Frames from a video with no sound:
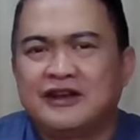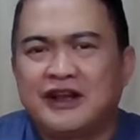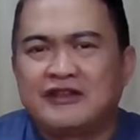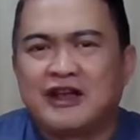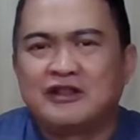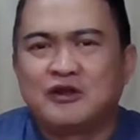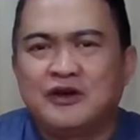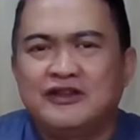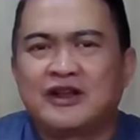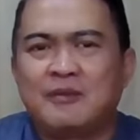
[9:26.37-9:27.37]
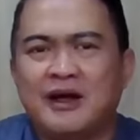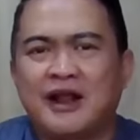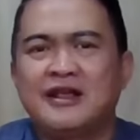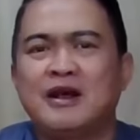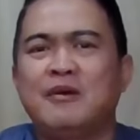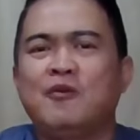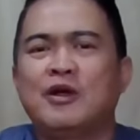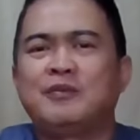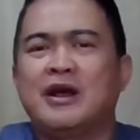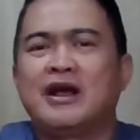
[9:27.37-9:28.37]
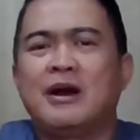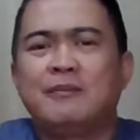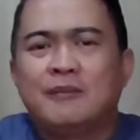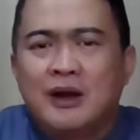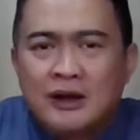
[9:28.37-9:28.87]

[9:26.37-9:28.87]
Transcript: Grace Anthony Samara yang membuat piagam